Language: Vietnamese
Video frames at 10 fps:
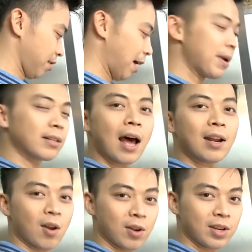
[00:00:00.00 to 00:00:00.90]
nhà biết
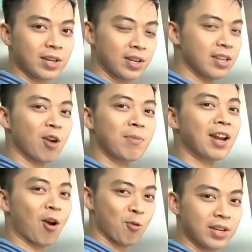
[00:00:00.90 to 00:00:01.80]
tên thôi chứ nhau không
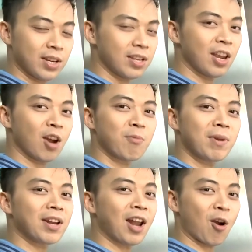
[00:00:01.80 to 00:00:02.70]
biết nấu chứ nhau không
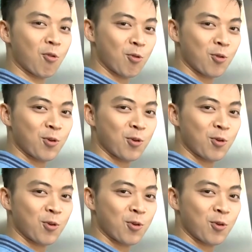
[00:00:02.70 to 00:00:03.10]
biết nấu